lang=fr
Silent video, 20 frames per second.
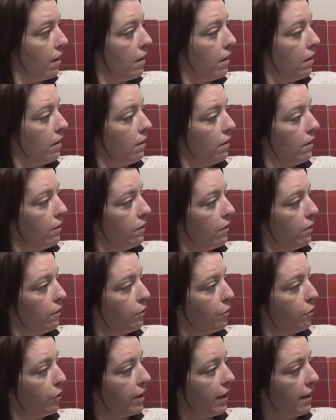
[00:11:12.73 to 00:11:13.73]

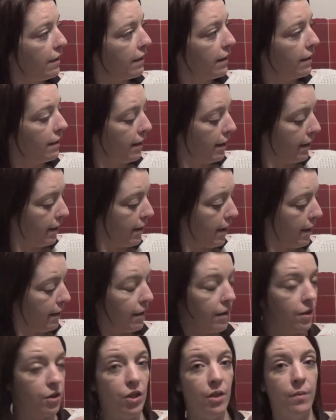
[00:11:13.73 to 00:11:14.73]
de Catherine Egan
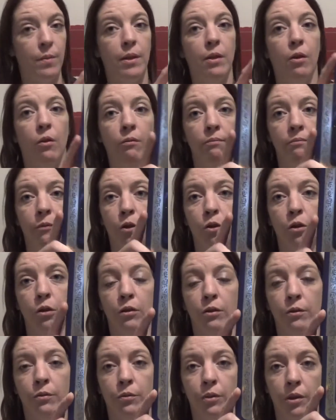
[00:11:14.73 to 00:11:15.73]
chez Milan,
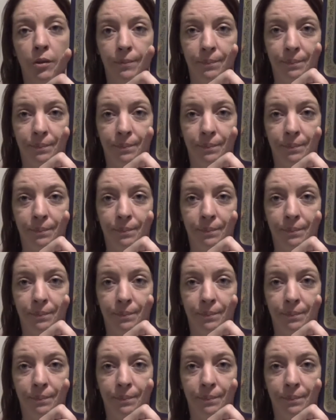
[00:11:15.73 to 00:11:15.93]
encore une fois